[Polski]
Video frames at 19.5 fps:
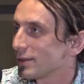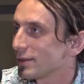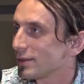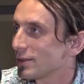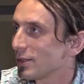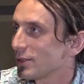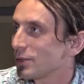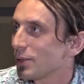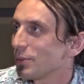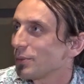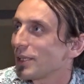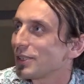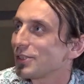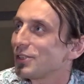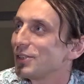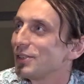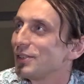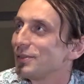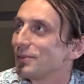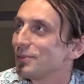to są
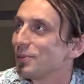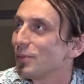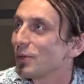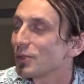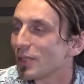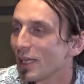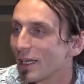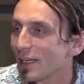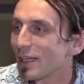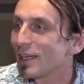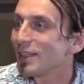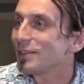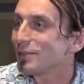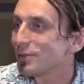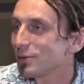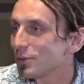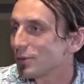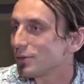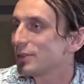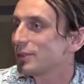nasi modele,
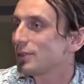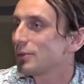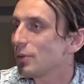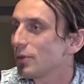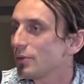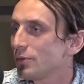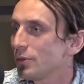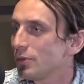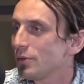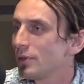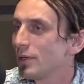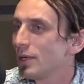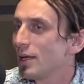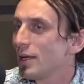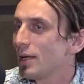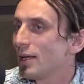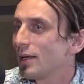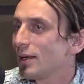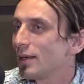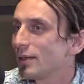w cudzysłowie, y,
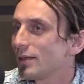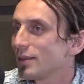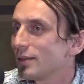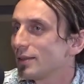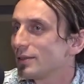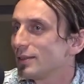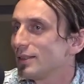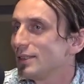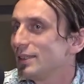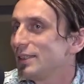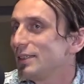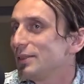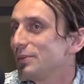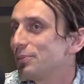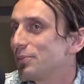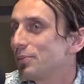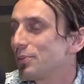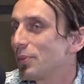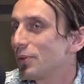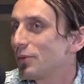i
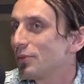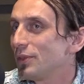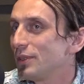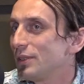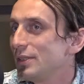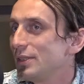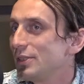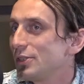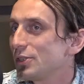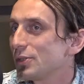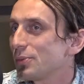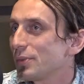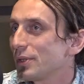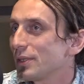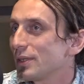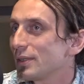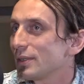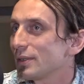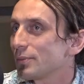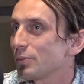
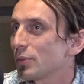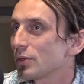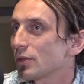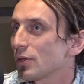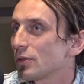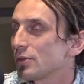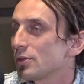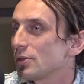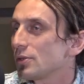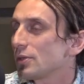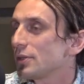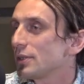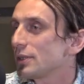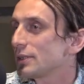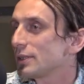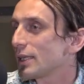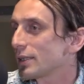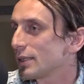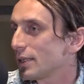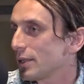powinniśmy podchodzić do nich
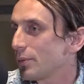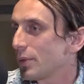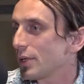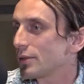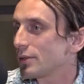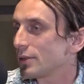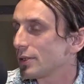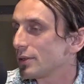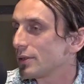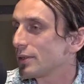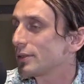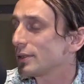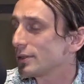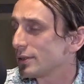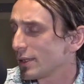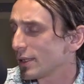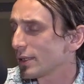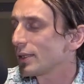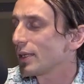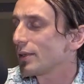z jak najbardziej,
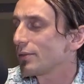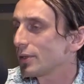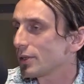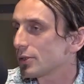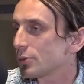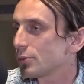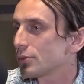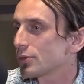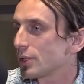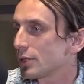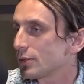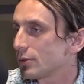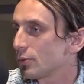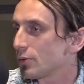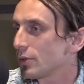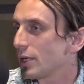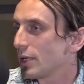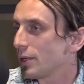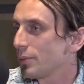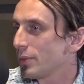z jak największym
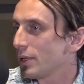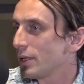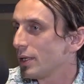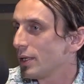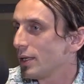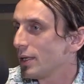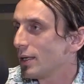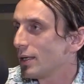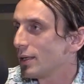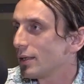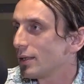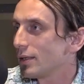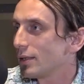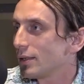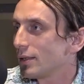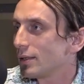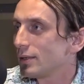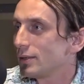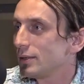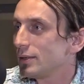szacunkiem
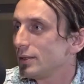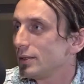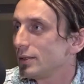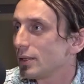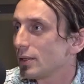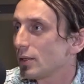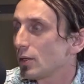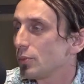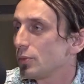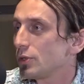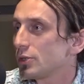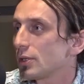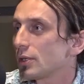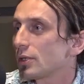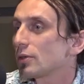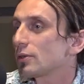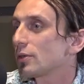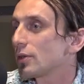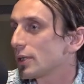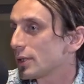e, i robić
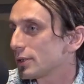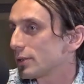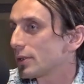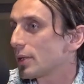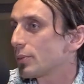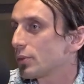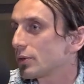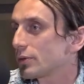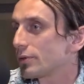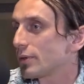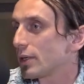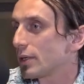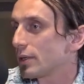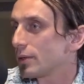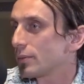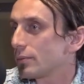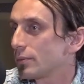tylko to, na co nam pozwalają.